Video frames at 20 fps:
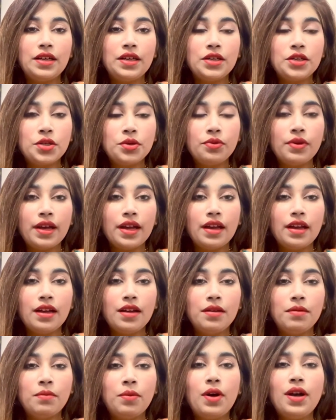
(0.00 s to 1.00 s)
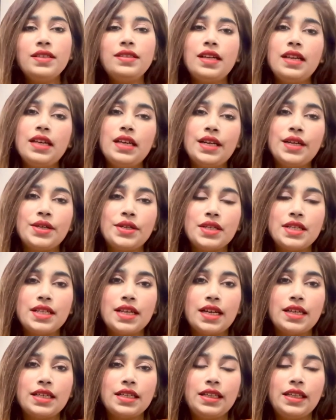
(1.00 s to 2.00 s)
इशू है बहुत सारी कंडीशन
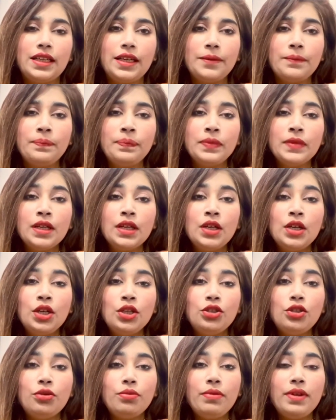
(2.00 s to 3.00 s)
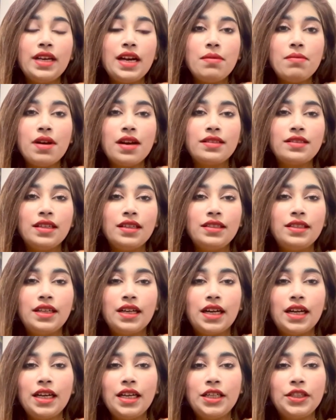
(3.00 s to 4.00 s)
आ जाती हैं तो मेरा मकसद
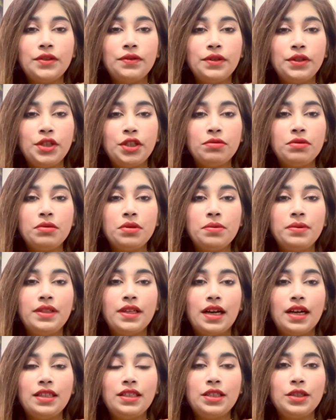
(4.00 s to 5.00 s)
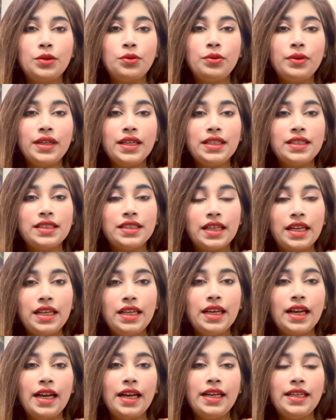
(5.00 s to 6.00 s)
था इस वीडियो में मैं बता सकूं कि
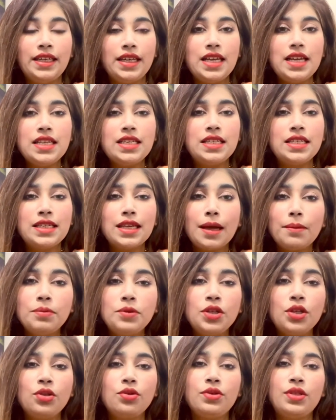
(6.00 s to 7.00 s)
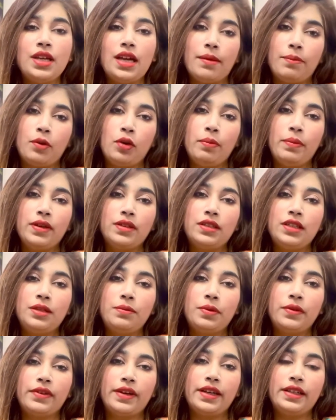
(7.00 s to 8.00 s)
सनलाइट इन सब चीज़ों से आपको बेहतरी
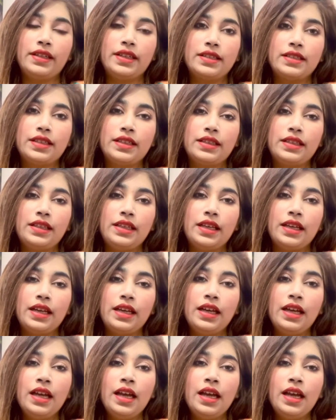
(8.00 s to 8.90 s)
प्रोवाइड कर सकती है